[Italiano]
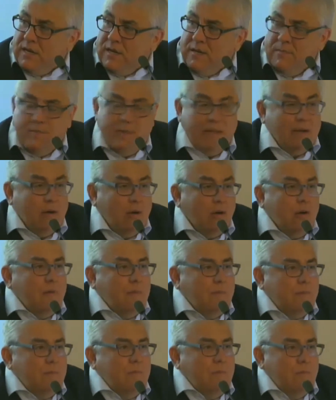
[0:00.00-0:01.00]

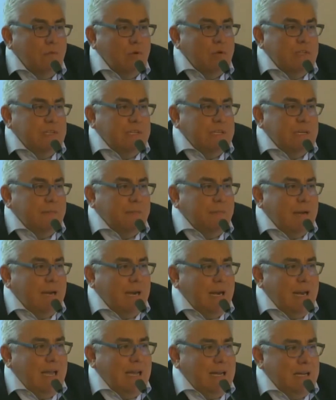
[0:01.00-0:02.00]
però vuol dire
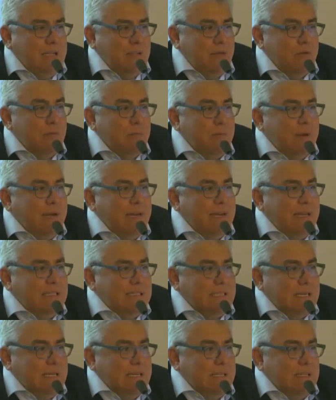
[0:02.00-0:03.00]
parlare di un
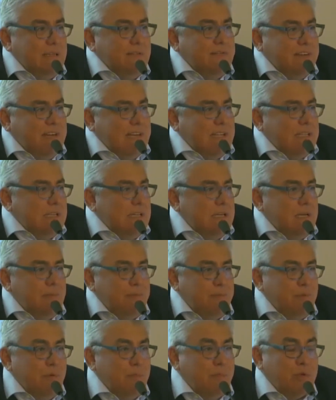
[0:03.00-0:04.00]
paese che difende le
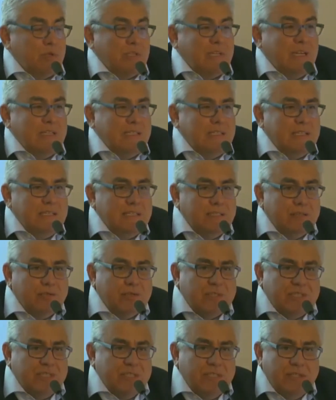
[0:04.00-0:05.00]
più importanti
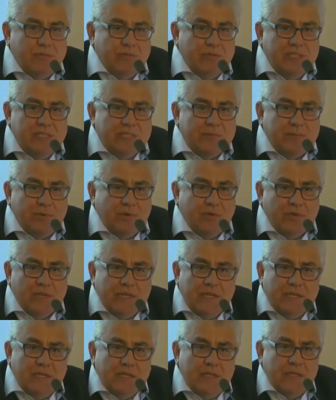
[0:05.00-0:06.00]
risorse di cui
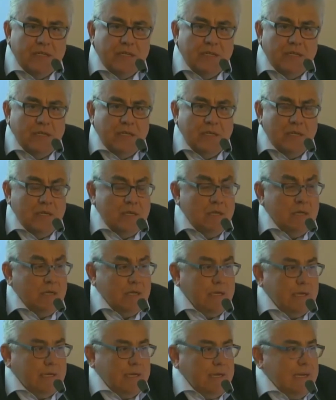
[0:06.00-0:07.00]
dispone
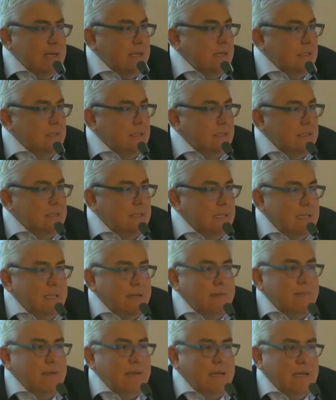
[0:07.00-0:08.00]
che è eh,
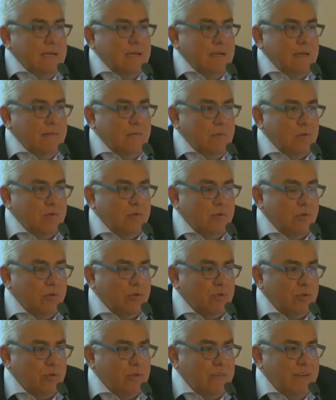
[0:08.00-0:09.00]
tema molto
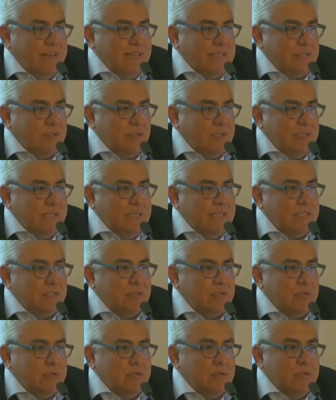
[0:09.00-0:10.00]
controverso
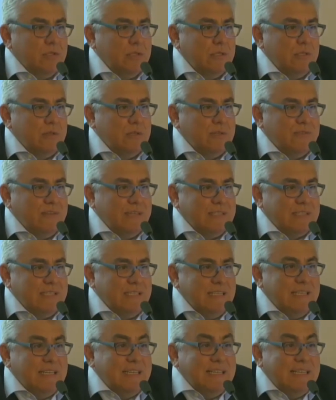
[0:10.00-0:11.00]
adesso, in una fase
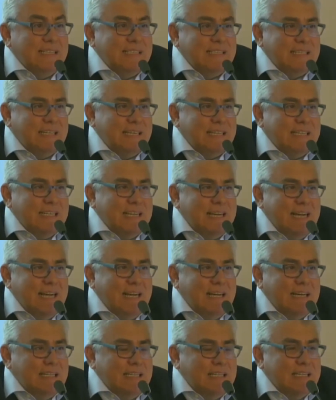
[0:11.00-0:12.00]
di crisi
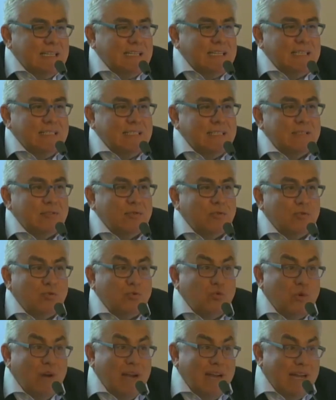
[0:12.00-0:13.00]
radicale, di crisi
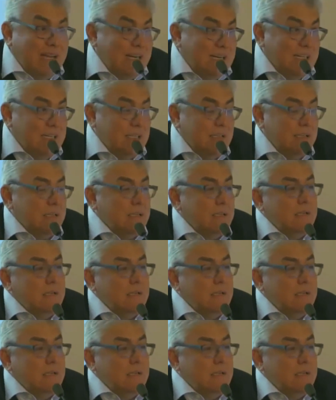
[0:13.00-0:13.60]
strutturale,